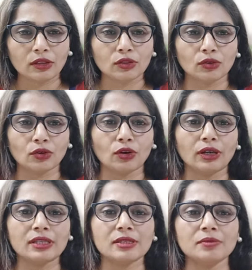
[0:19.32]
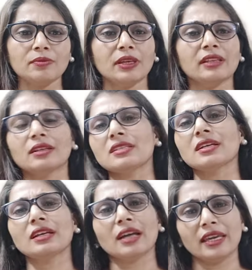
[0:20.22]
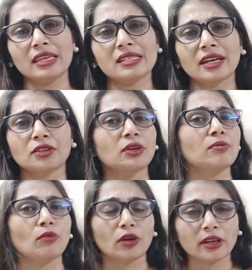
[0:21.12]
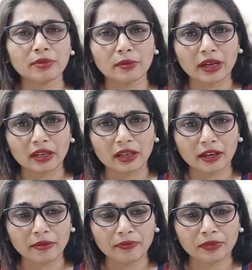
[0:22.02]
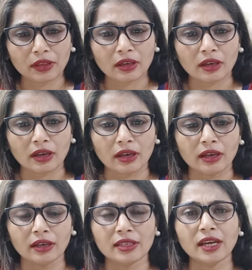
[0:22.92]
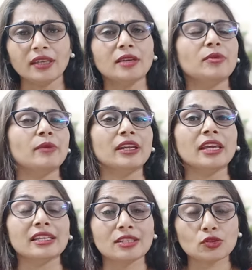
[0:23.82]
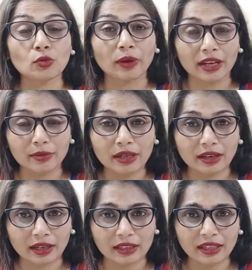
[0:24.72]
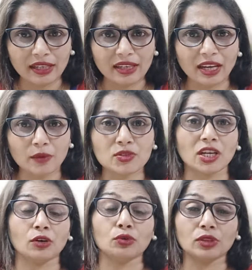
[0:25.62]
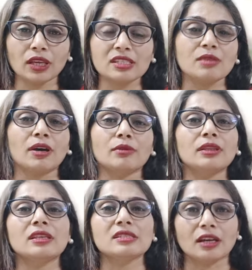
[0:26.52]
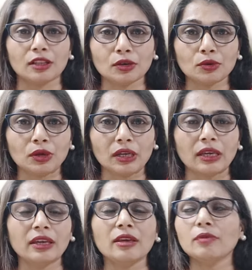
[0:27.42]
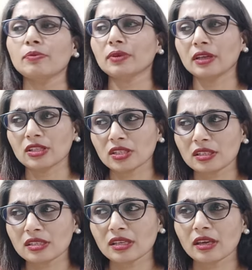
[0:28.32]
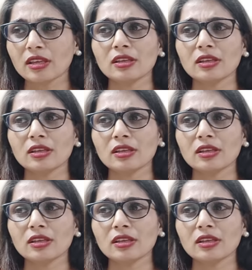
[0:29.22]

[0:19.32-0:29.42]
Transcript: तो ऑटिज़म एक तरह से अगर कही जाए तो एक मॉडर्न बीमारी है या ये बीमारी एग्जिस्ट तो पहले भी कर रही थी लेकिन अब जागरूकता इसके बारे में इतनी ज़्यादा हो गई है कि पेशेंट्स के